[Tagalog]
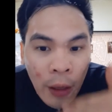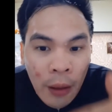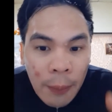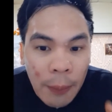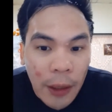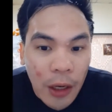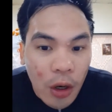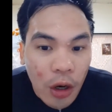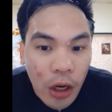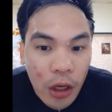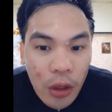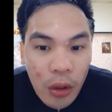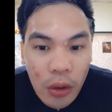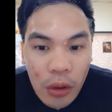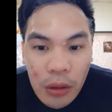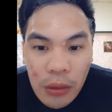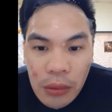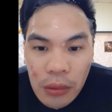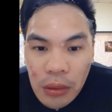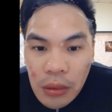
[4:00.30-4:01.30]
Pero
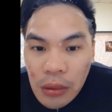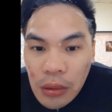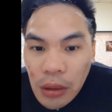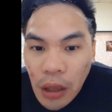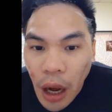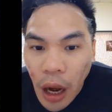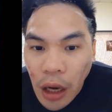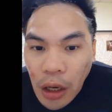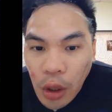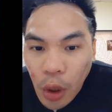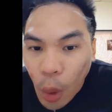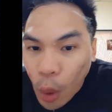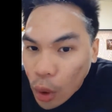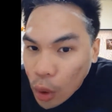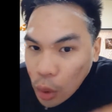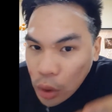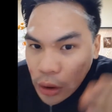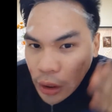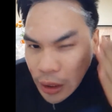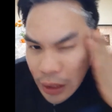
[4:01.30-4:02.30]
ngayon, ang goal
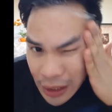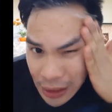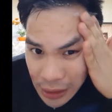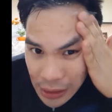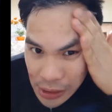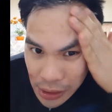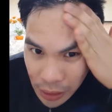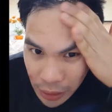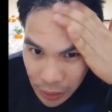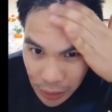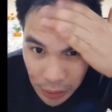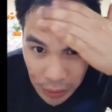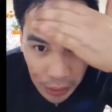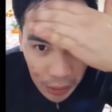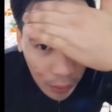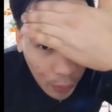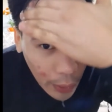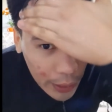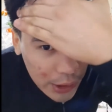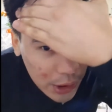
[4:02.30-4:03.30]
ko talaga,
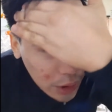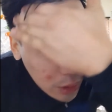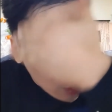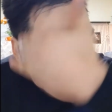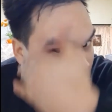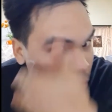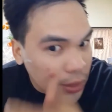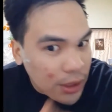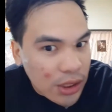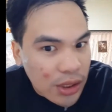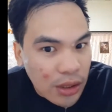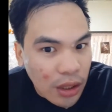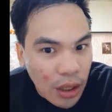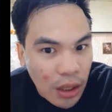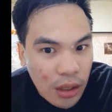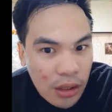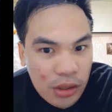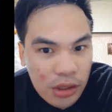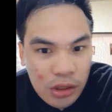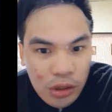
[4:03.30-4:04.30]
iniiwasan ko
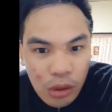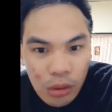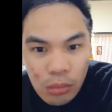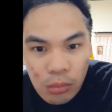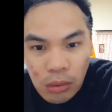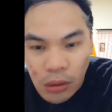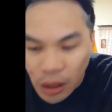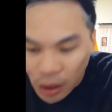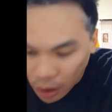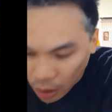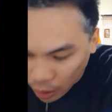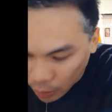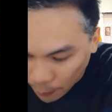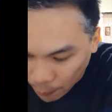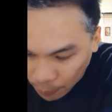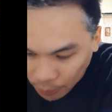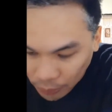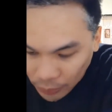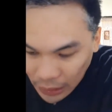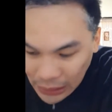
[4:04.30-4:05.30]
ma-stress. Sobra.
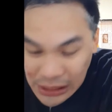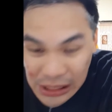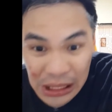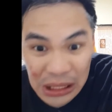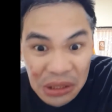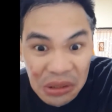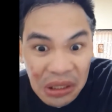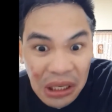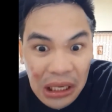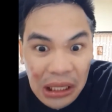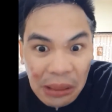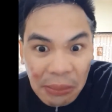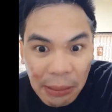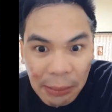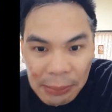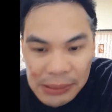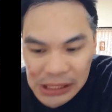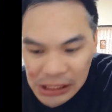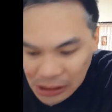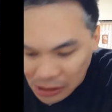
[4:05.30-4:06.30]
Kasi yun nga,
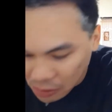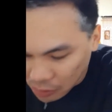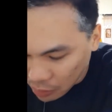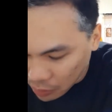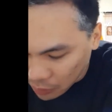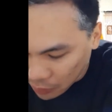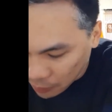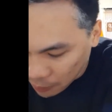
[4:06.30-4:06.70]
napapansin ko.